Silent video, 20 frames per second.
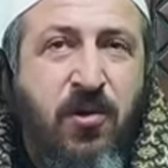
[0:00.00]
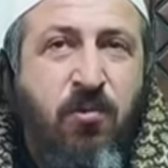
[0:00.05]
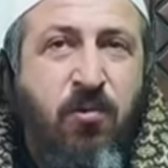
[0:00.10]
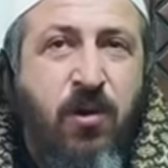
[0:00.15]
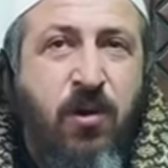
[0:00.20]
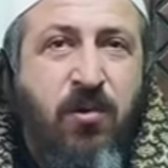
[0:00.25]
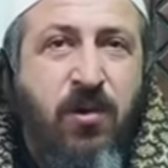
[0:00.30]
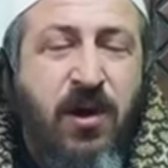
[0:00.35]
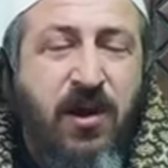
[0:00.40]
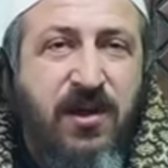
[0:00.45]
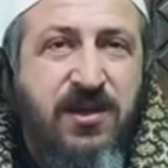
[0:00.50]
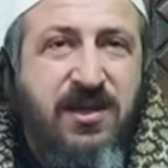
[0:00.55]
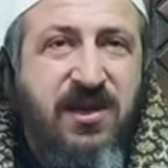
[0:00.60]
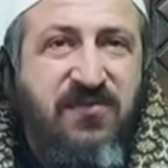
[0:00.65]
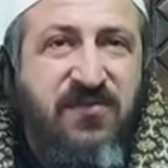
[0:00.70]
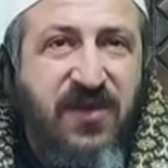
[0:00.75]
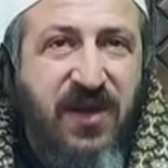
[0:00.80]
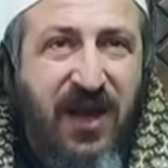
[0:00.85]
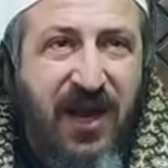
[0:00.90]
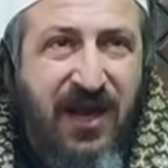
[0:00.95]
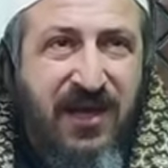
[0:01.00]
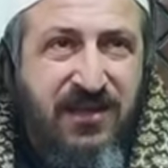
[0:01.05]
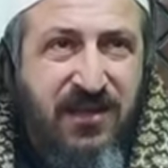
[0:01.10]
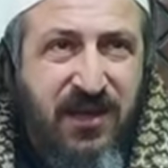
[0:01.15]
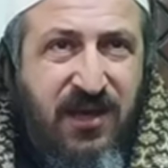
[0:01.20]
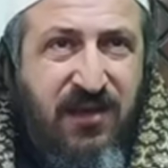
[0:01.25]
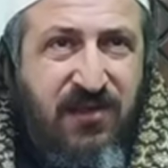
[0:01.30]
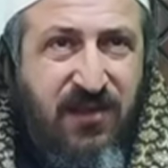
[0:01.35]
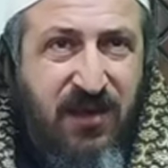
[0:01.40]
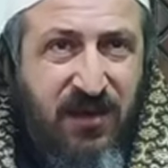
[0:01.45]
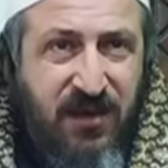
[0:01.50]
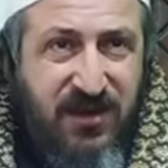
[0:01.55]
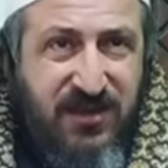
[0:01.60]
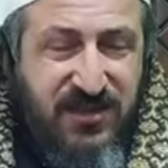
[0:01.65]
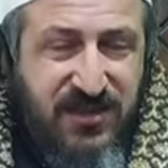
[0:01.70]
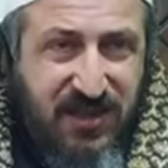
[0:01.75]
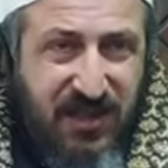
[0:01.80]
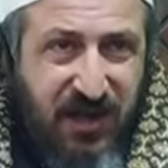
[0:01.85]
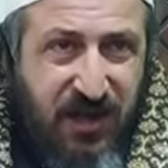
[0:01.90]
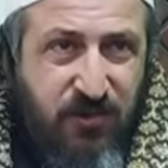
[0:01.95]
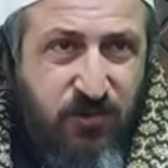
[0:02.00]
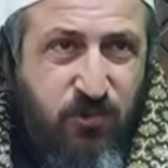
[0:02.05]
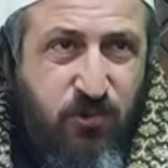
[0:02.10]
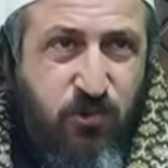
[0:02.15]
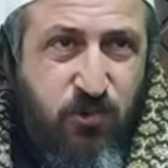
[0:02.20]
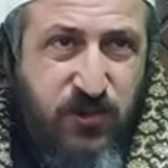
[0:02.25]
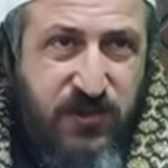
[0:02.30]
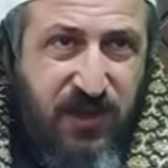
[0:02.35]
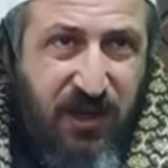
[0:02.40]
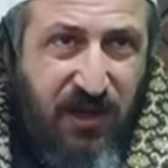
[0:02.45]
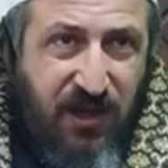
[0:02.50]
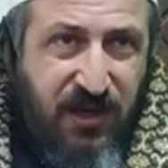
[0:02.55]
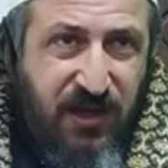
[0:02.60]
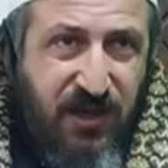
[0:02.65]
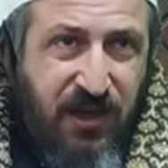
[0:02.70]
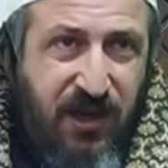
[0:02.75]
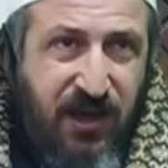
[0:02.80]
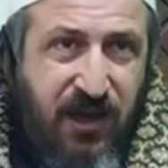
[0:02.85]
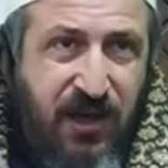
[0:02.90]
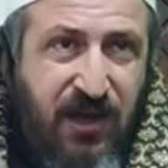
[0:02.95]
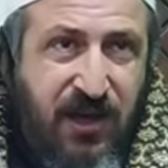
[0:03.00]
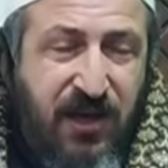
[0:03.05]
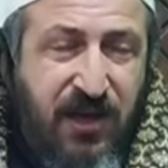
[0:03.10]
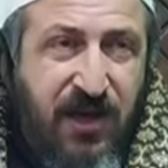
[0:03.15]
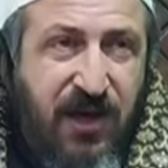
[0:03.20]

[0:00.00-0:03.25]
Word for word: وورد في حديث إسناده صحيح